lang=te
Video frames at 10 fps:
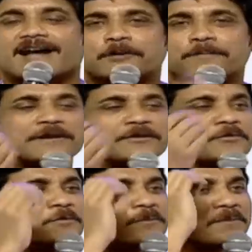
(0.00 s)
నాతో పాటు
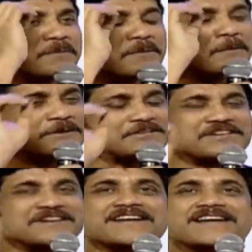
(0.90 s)
ఒక
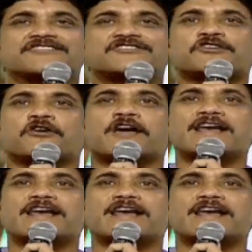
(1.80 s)
చిన్న గెస్ట్